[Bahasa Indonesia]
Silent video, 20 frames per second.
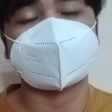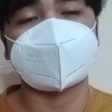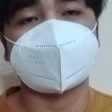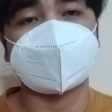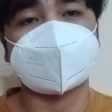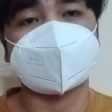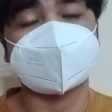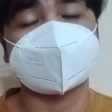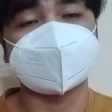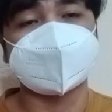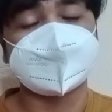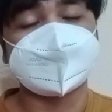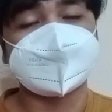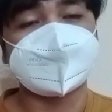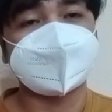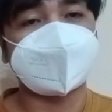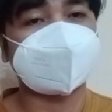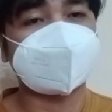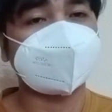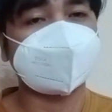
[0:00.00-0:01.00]
persoalan.
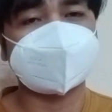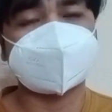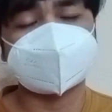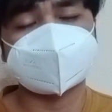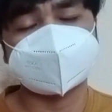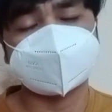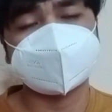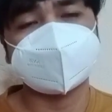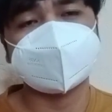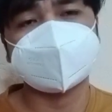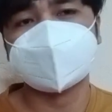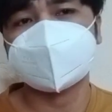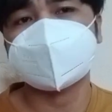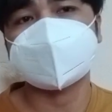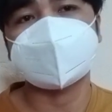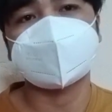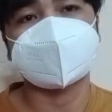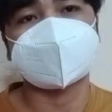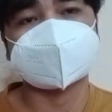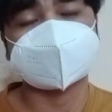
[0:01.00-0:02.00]
Bagi Kristen itu
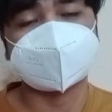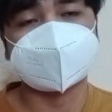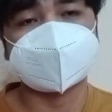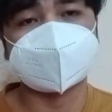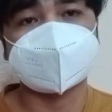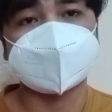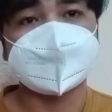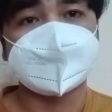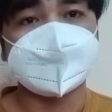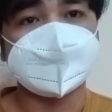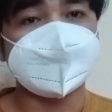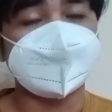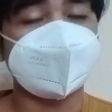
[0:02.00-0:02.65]
tidak masalah.